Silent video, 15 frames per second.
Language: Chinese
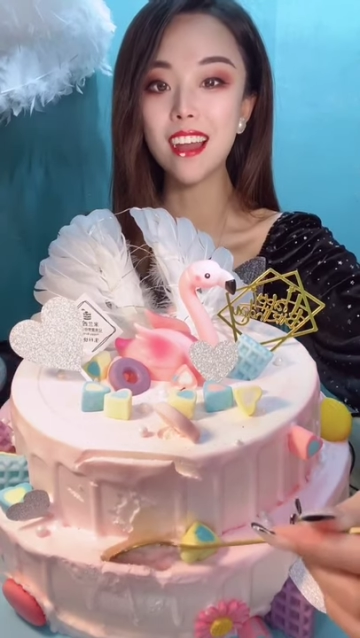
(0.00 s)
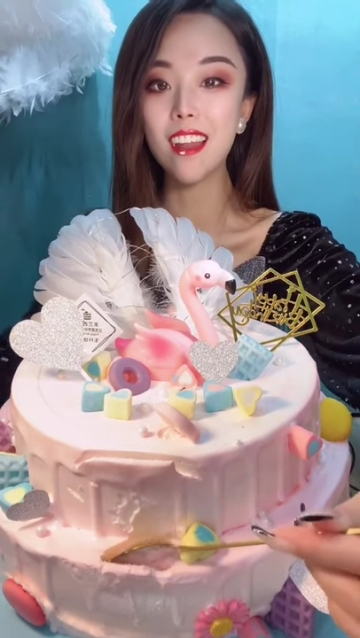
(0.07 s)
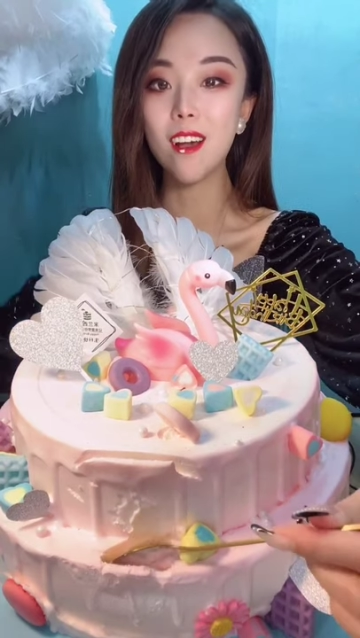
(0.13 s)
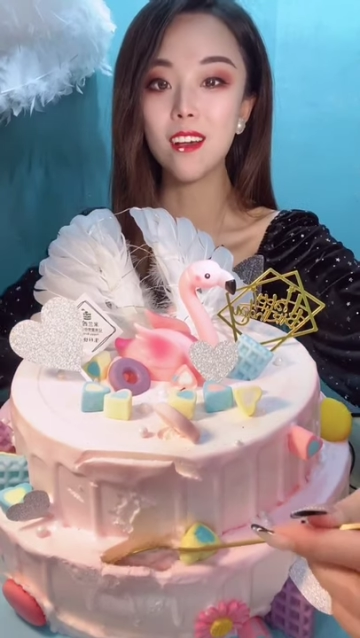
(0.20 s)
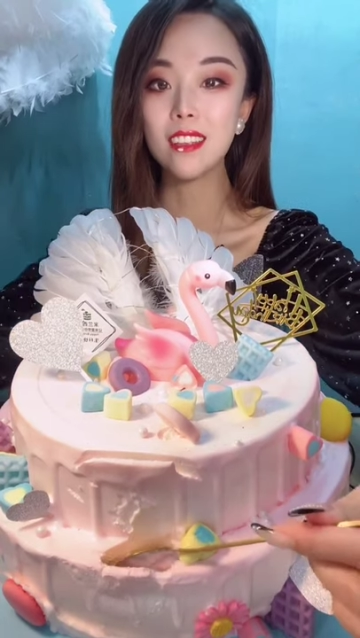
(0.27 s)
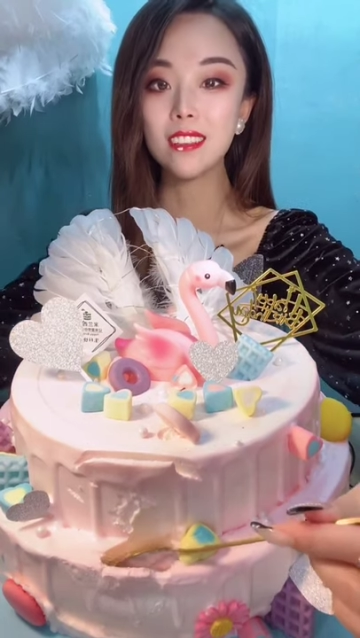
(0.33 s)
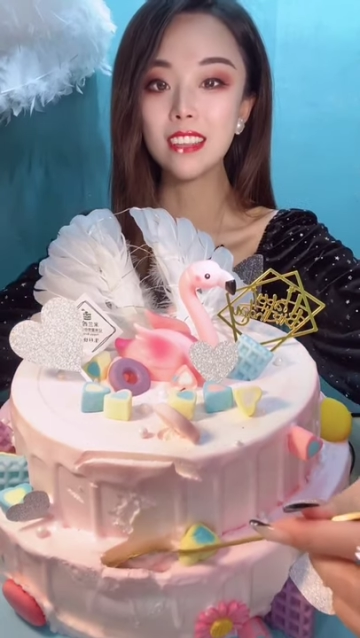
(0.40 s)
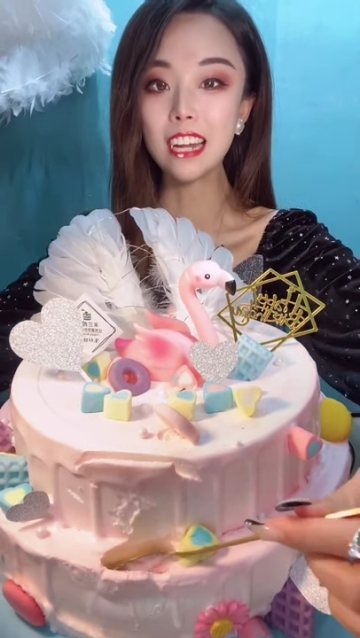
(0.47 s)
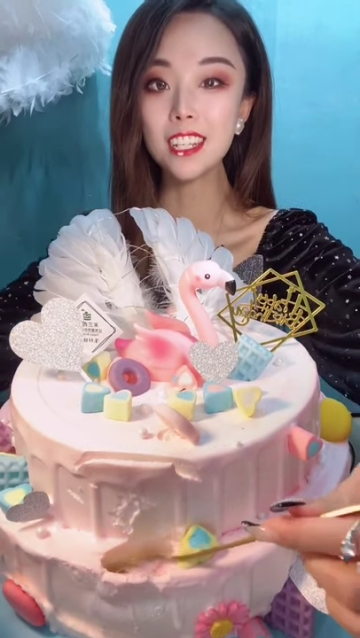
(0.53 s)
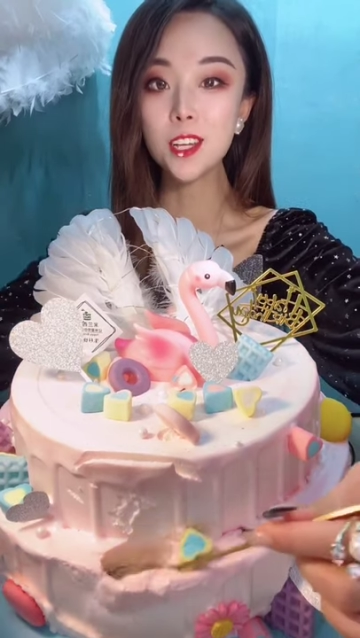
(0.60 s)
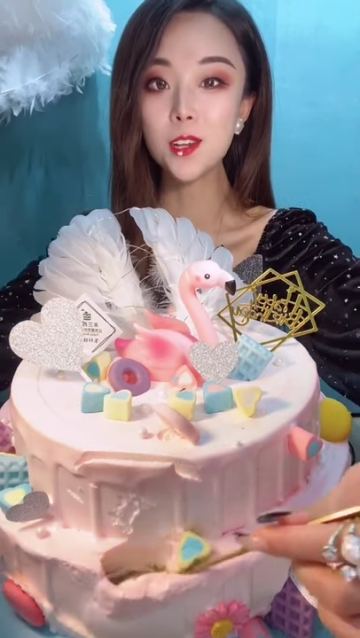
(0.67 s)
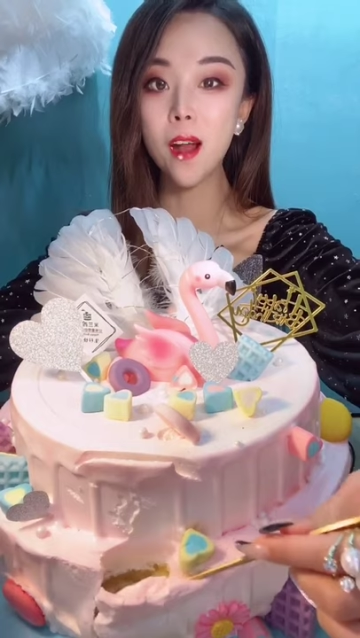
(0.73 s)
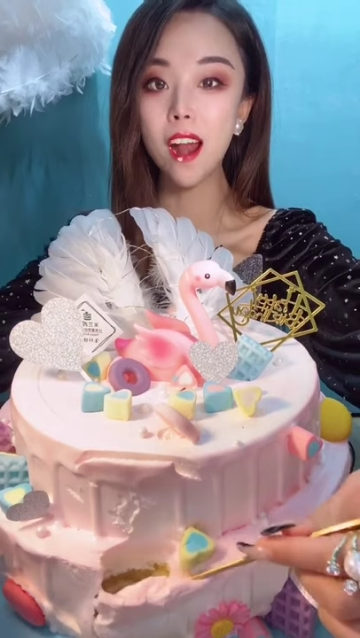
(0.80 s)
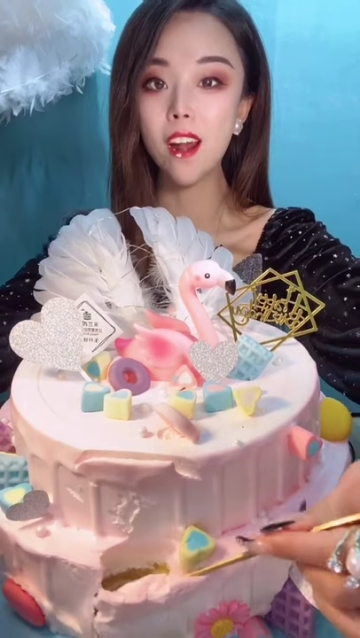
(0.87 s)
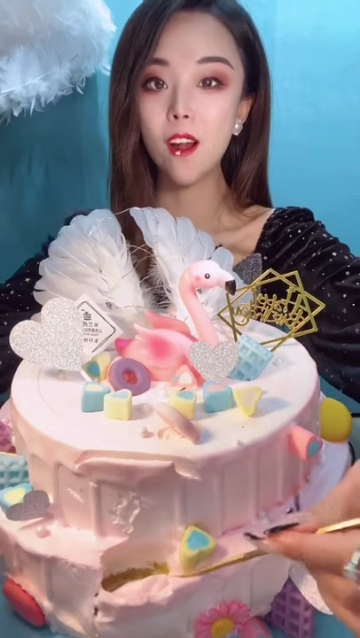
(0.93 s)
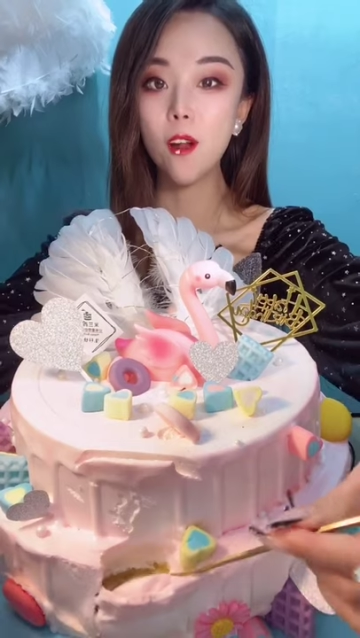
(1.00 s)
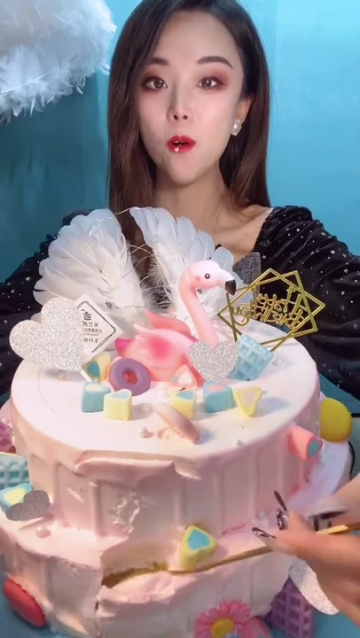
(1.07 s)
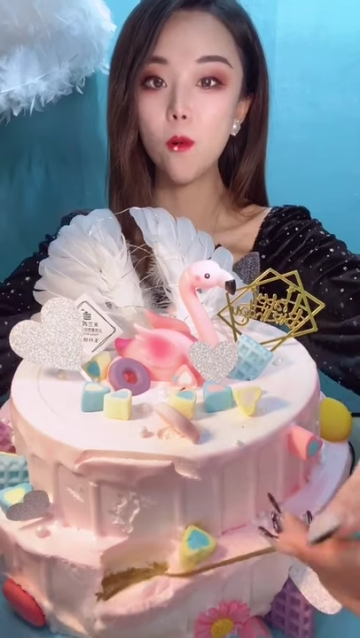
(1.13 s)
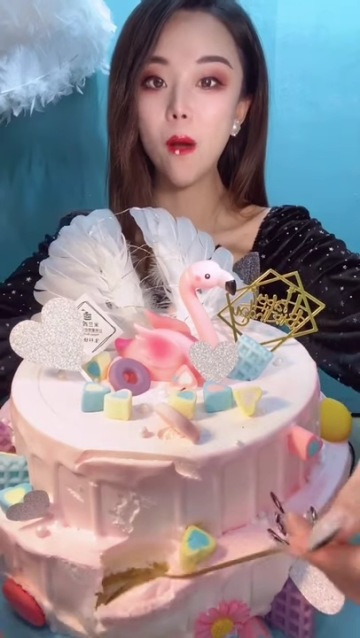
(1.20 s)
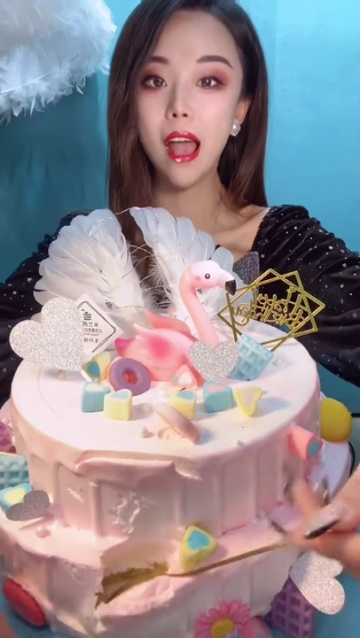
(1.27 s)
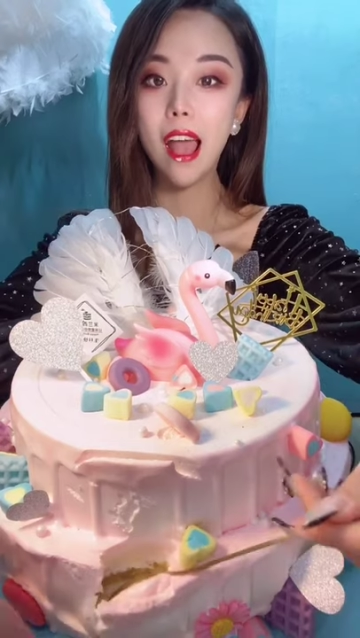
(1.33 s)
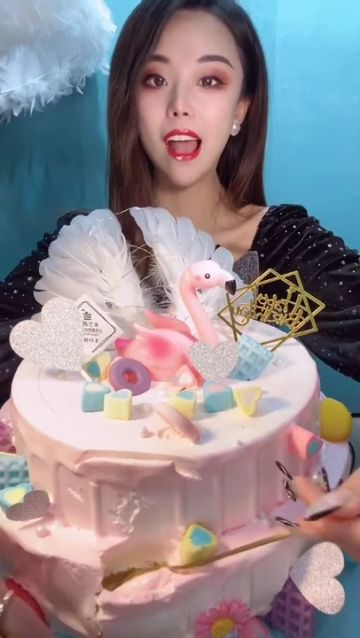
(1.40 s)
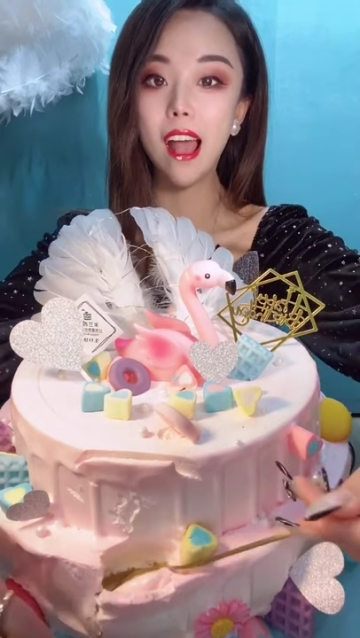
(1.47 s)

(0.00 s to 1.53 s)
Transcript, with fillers: 了。拿这块，哇。